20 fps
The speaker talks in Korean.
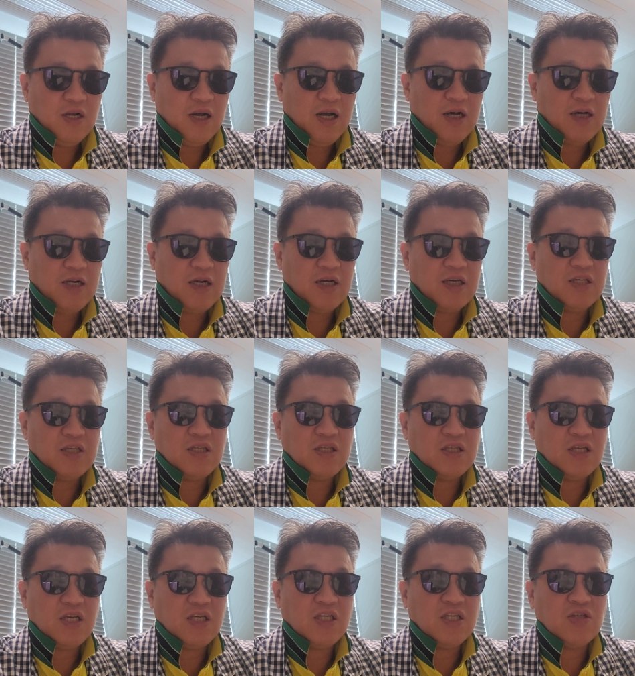한강이 이제
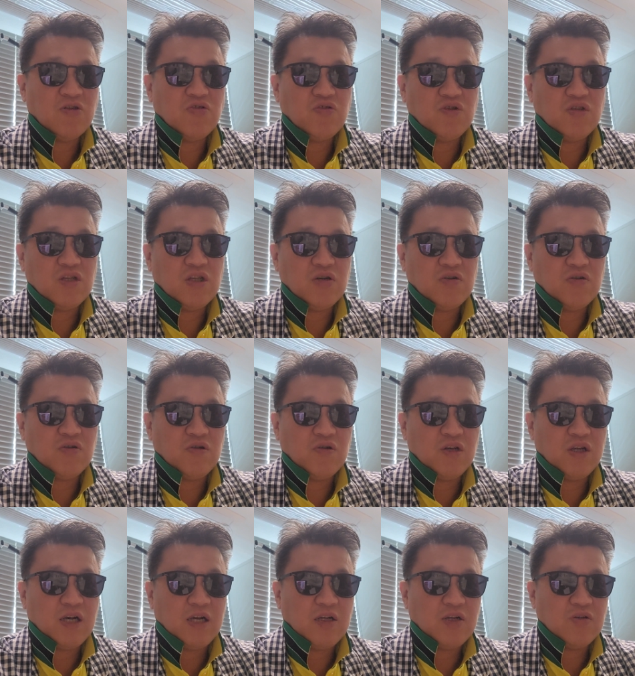채식주의자로
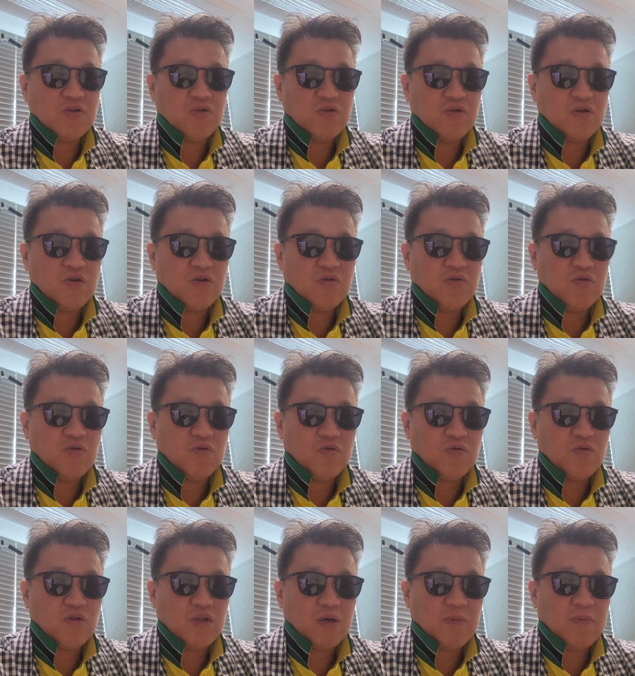널리 알려져 있고
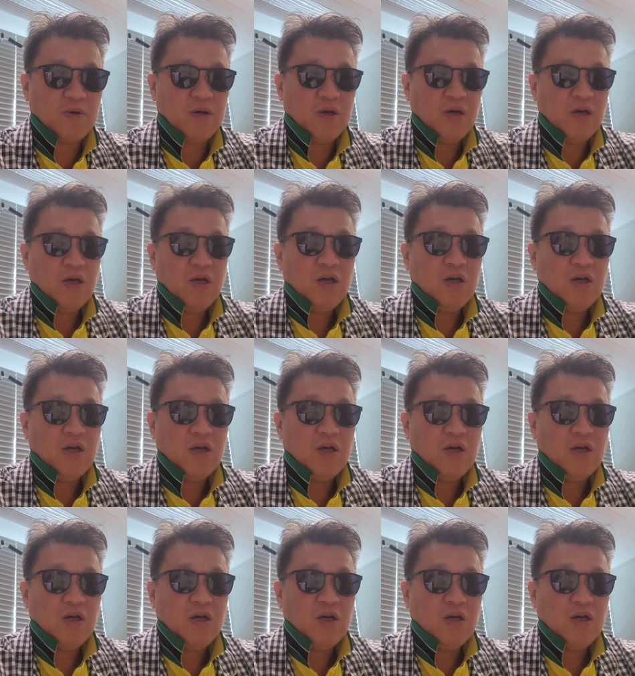또 그다음에